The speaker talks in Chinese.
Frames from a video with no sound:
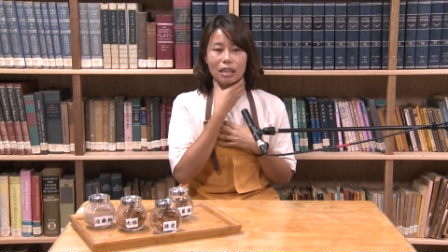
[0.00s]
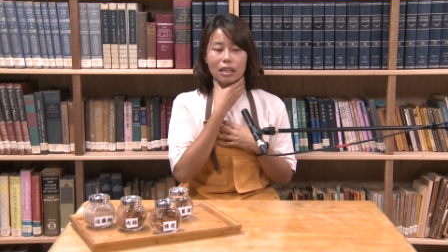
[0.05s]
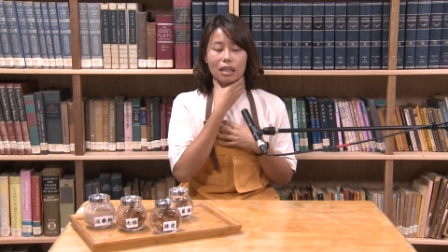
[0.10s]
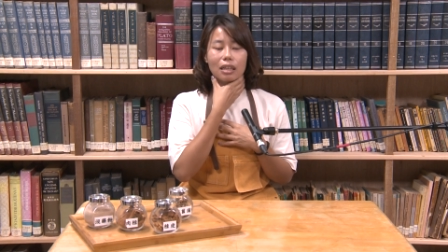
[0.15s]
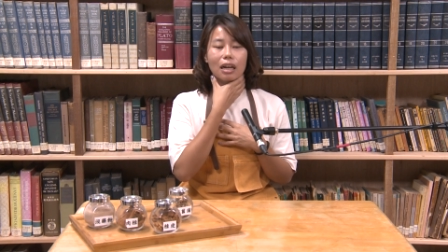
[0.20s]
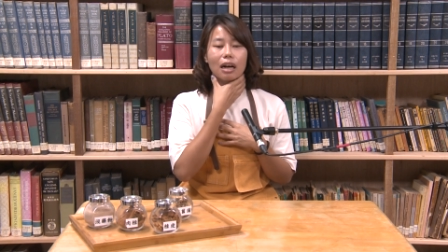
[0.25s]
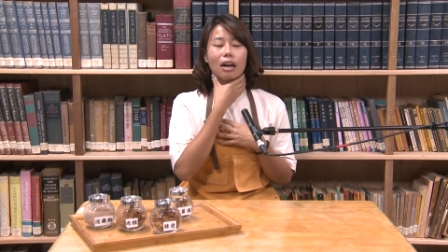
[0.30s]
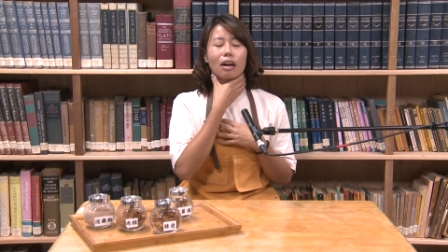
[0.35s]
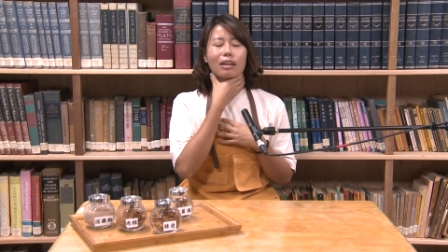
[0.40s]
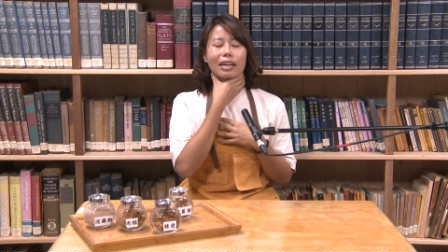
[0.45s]

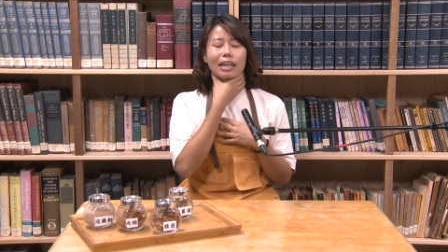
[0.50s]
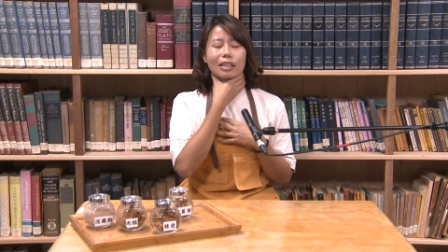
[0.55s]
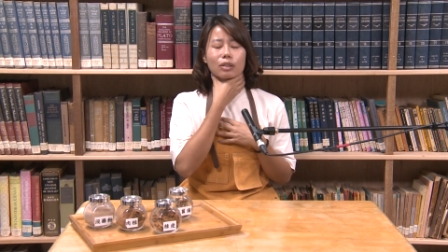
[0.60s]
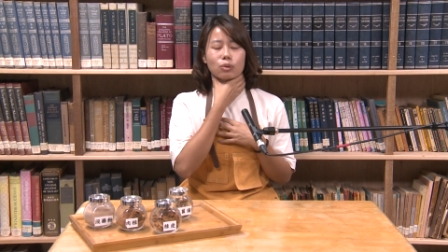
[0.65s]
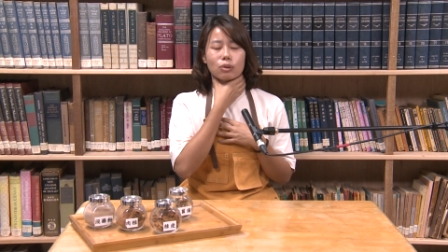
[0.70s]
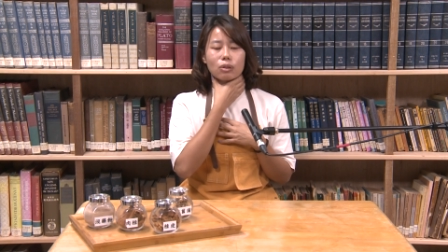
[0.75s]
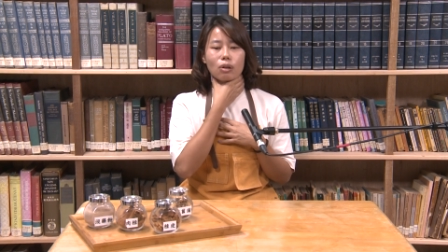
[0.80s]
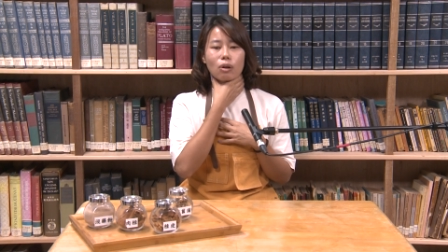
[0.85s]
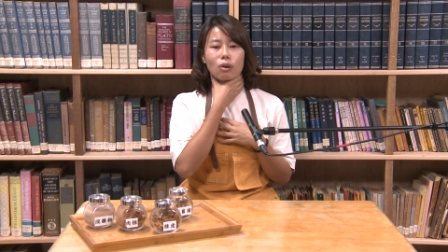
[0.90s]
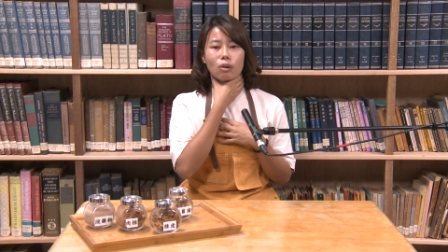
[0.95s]
然后感
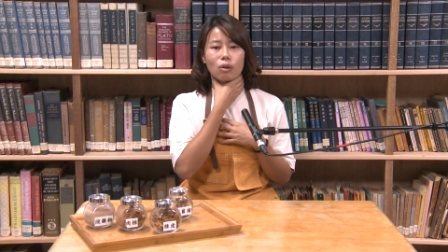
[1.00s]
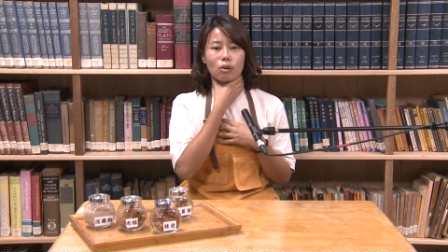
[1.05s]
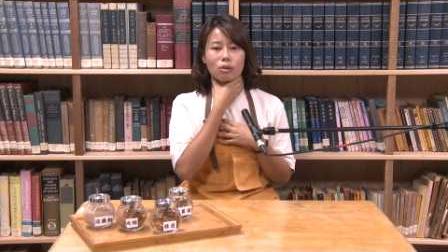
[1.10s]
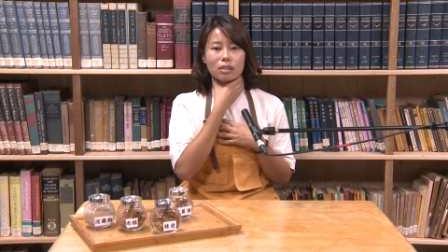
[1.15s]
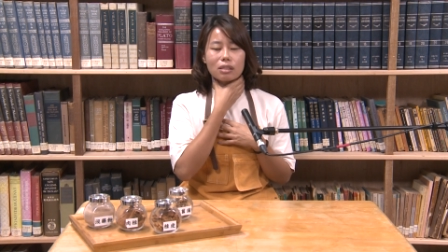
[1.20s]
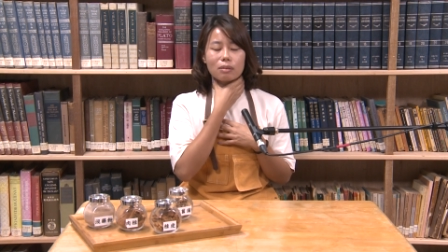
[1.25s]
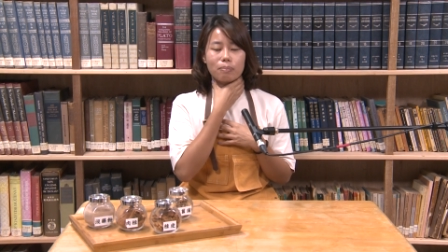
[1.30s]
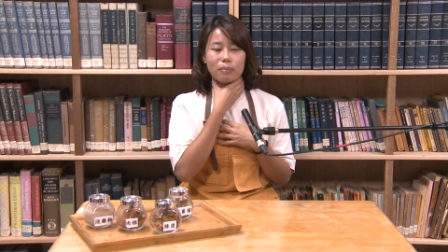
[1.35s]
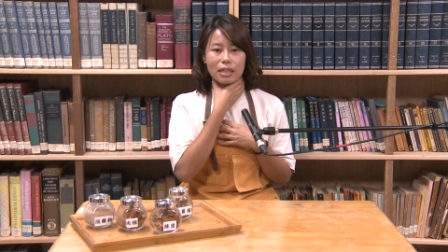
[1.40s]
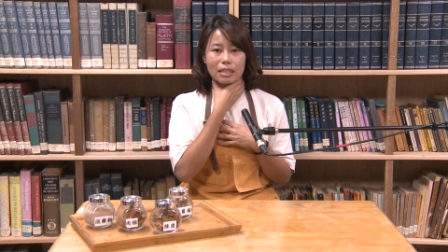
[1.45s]
觉喉咙
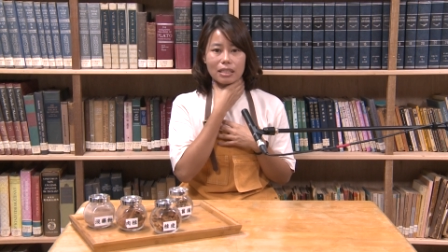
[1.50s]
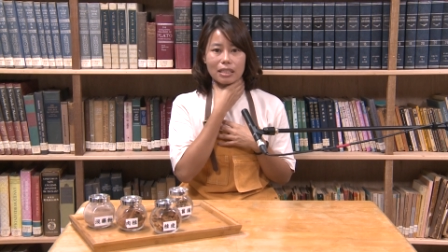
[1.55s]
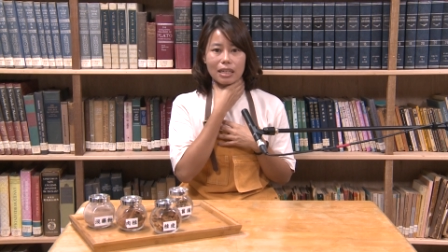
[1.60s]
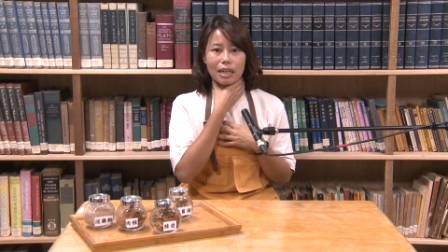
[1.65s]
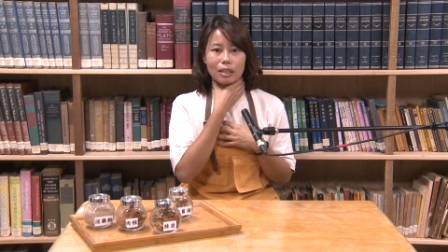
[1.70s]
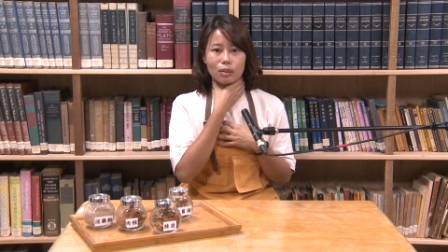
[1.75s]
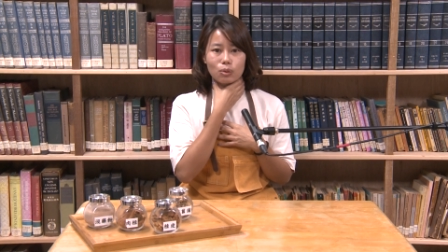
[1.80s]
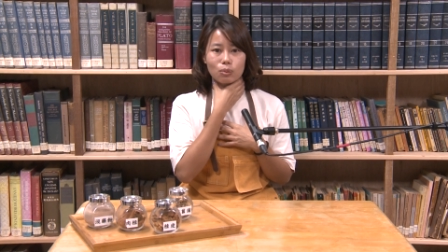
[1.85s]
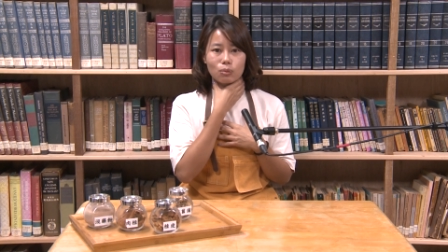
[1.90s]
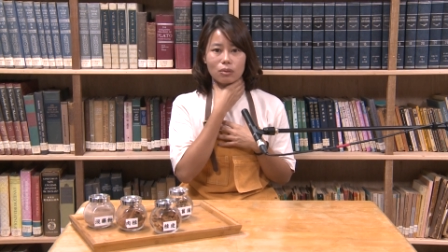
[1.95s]
是被
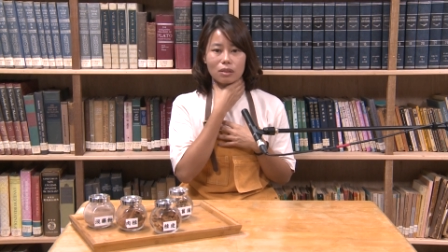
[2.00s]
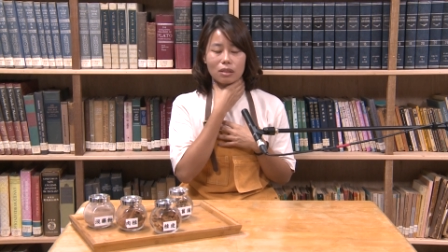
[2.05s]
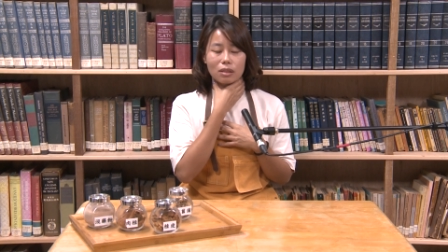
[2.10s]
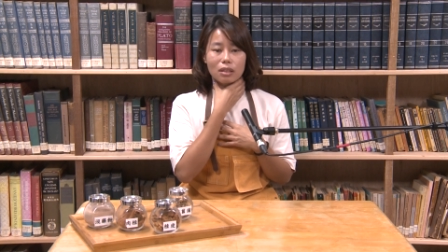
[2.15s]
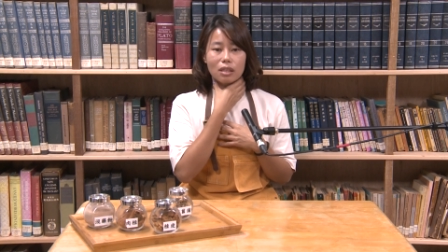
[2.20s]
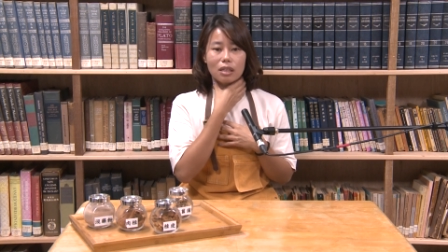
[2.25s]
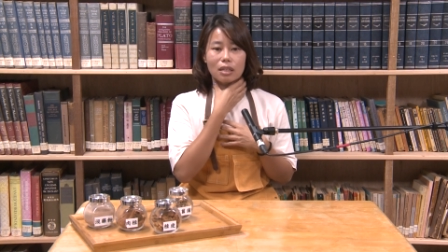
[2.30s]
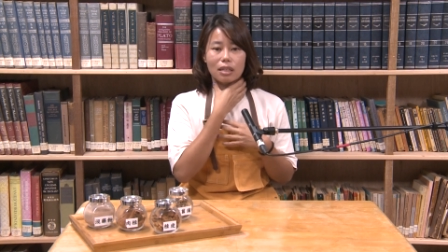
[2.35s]
掐住的。